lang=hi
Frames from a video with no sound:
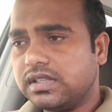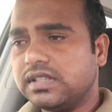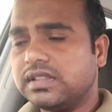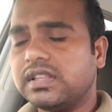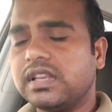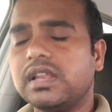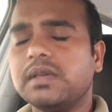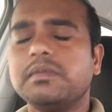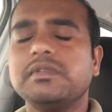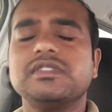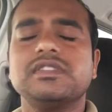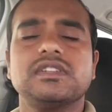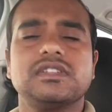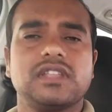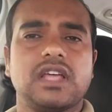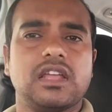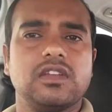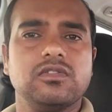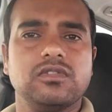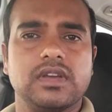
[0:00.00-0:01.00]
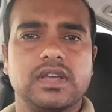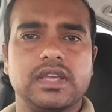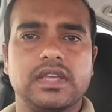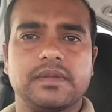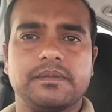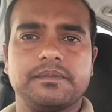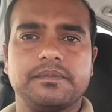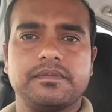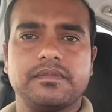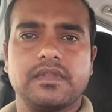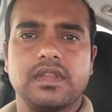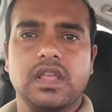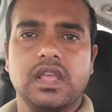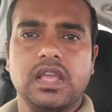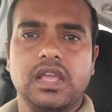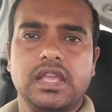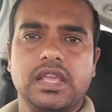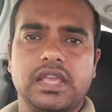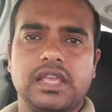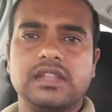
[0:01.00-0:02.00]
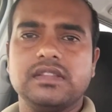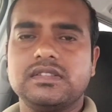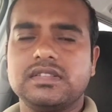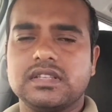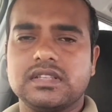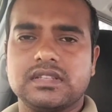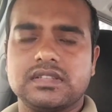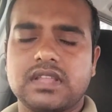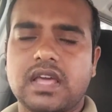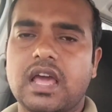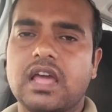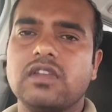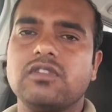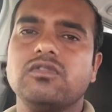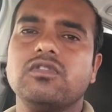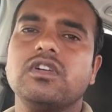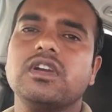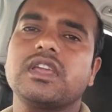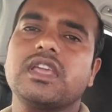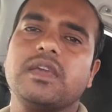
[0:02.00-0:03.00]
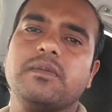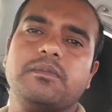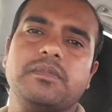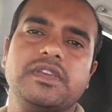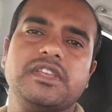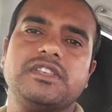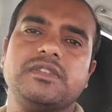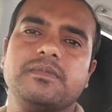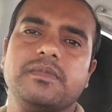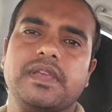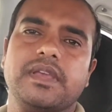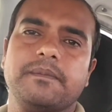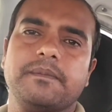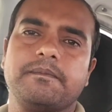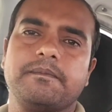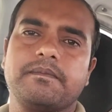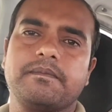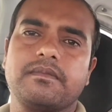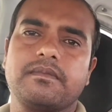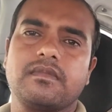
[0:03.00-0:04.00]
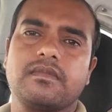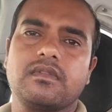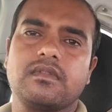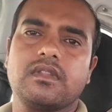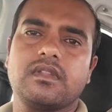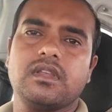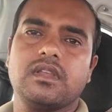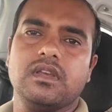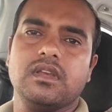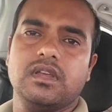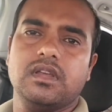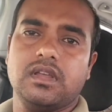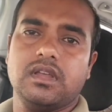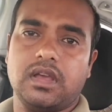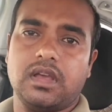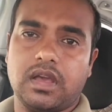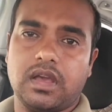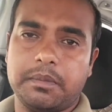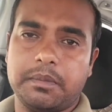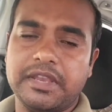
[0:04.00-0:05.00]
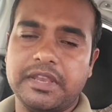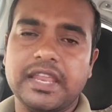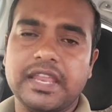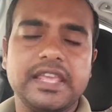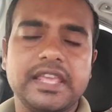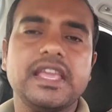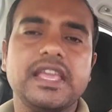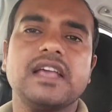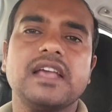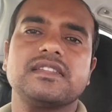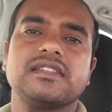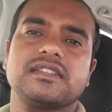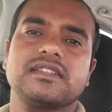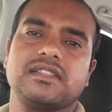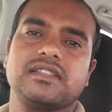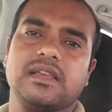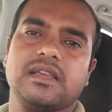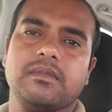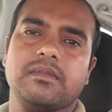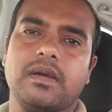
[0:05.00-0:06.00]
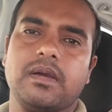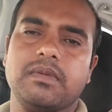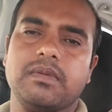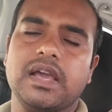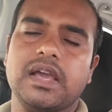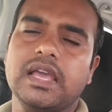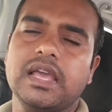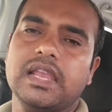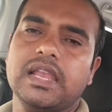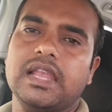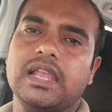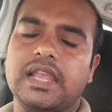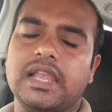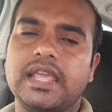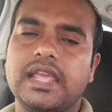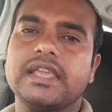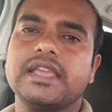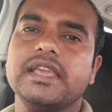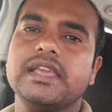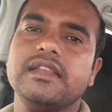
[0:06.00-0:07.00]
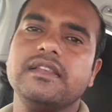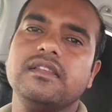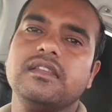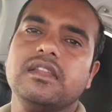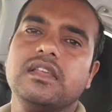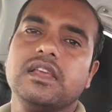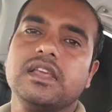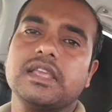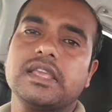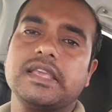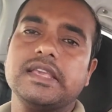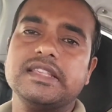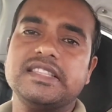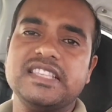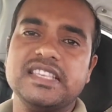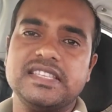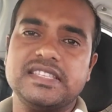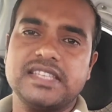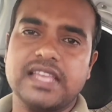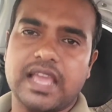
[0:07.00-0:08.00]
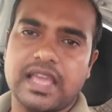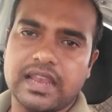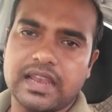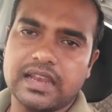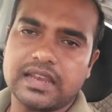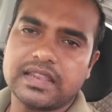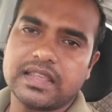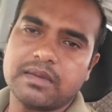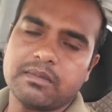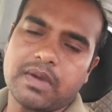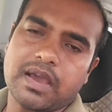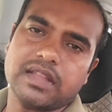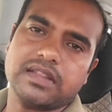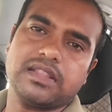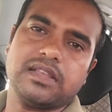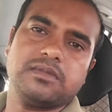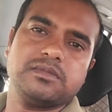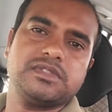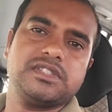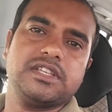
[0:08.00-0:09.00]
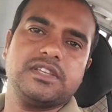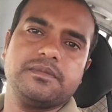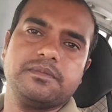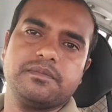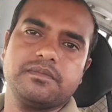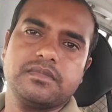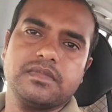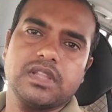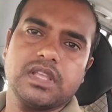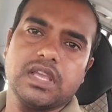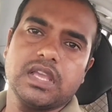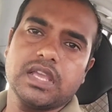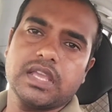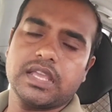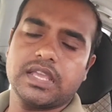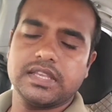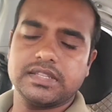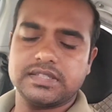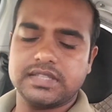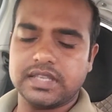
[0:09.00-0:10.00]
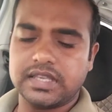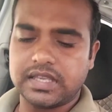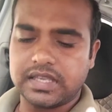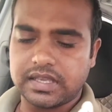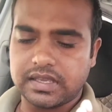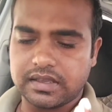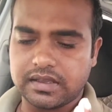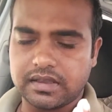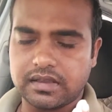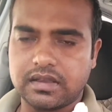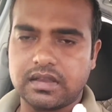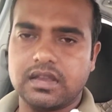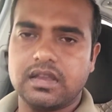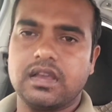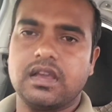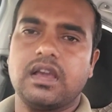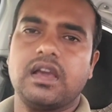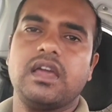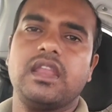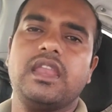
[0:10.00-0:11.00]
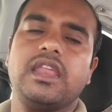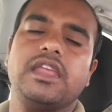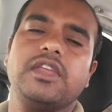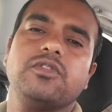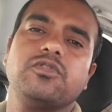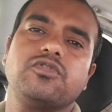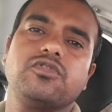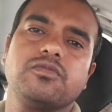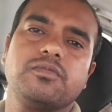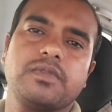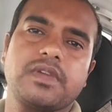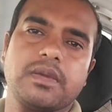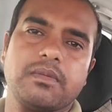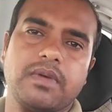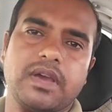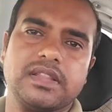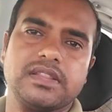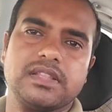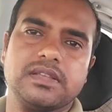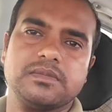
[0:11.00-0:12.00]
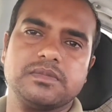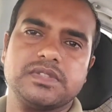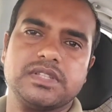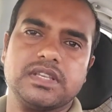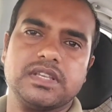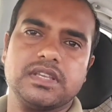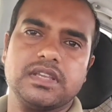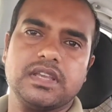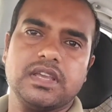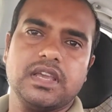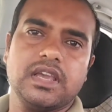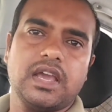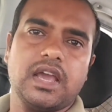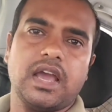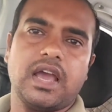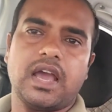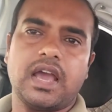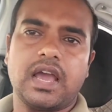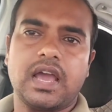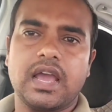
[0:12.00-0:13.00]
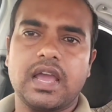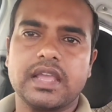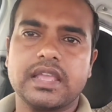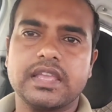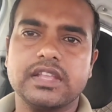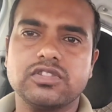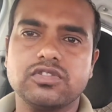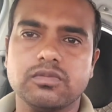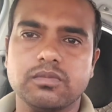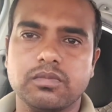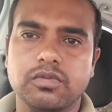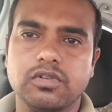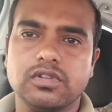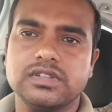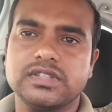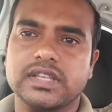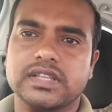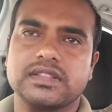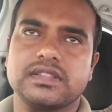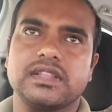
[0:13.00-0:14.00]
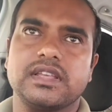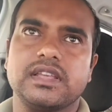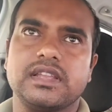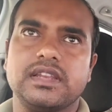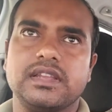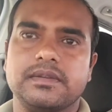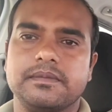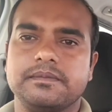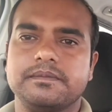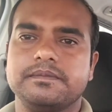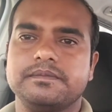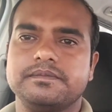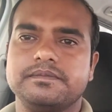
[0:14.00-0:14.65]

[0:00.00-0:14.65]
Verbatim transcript: जितने भी श्रद्धालु हैं इन श्रद्धालुओं के बीच में अभी नहीं आ सकते हैं बाबा लेकिन किसी चैनल के माध्यम से किसी अन्य यूट्यूब के माध्यम से आके तो बोल सकते हैं ना